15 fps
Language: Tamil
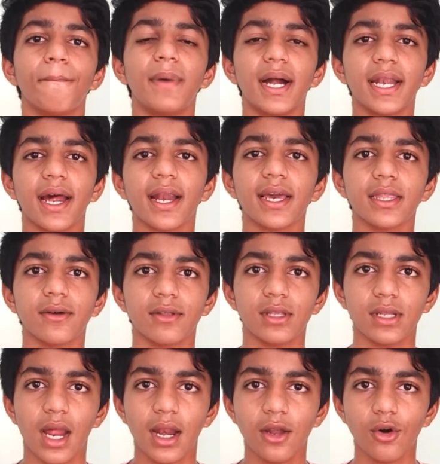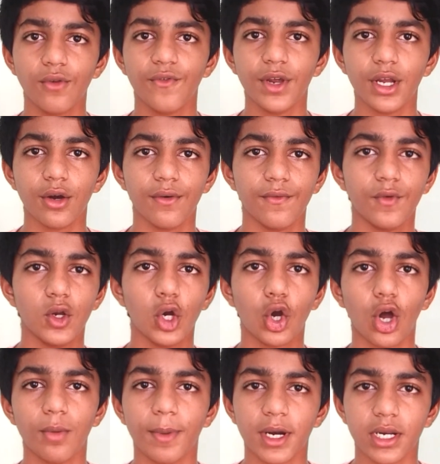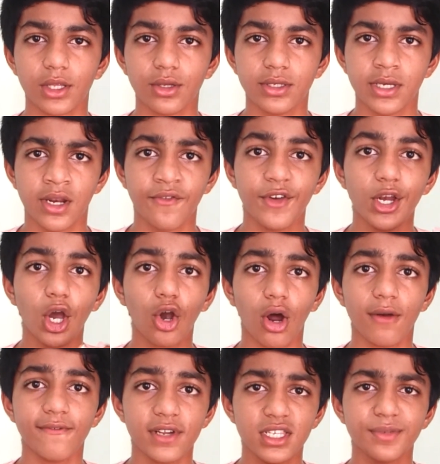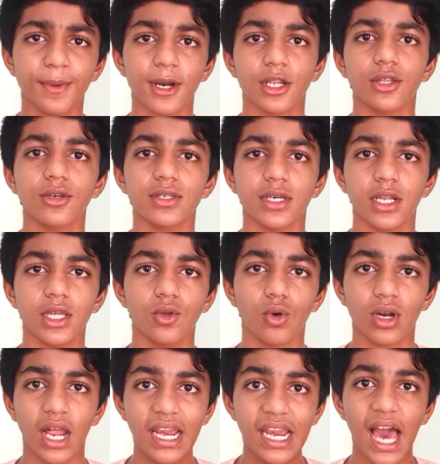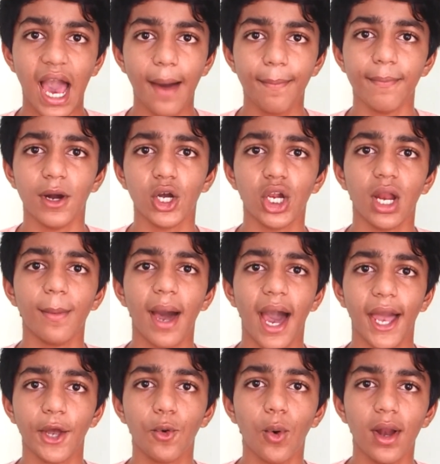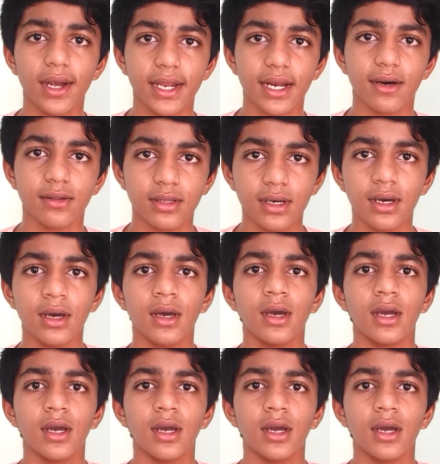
பட் ஆனால் இது வந்து நல்ல ஒரு வீடியோ வீடியோ கால் பண்ணுறதுக்கும் சரி வீடியோ கான்ஃபரன்ஸ் பண்ணுறதுக்கும் சரி இது ஒரு நல்ல ஆப் பட் இல்லாமல் ஹை குவாலிட்டியில் வந்து